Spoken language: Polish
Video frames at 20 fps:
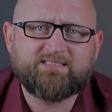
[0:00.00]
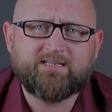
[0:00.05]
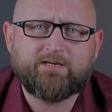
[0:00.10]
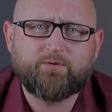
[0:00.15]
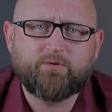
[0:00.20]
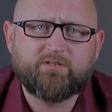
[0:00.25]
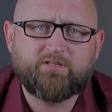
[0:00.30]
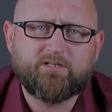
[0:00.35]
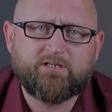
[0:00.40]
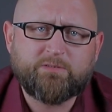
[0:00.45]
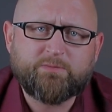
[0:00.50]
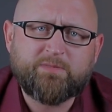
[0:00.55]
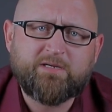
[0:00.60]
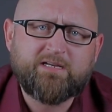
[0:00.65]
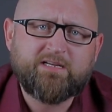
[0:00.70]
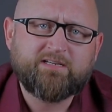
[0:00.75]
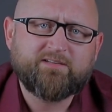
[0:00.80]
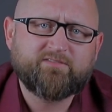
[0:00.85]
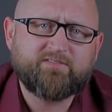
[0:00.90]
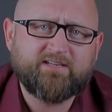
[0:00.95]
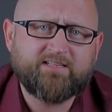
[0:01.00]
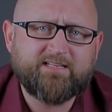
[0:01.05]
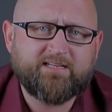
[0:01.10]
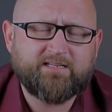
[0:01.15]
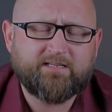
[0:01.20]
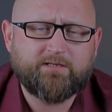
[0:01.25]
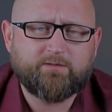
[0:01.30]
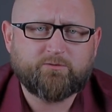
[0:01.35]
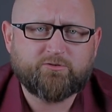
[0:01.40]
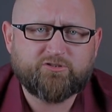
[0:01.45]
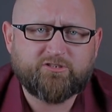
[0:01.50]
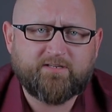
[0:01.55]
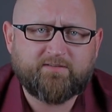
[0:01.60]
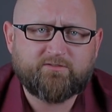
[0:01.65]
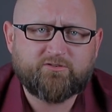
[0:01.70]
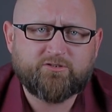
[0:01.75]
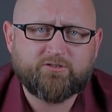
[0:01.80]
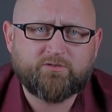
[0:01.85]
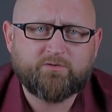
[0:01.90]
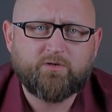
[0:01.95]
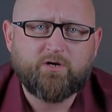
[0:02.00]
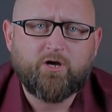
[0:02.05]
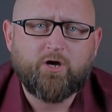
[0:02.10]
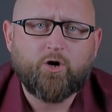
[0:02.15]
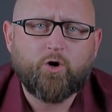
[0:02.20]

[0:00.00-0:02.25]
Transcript: cały dom w energię grzewczą,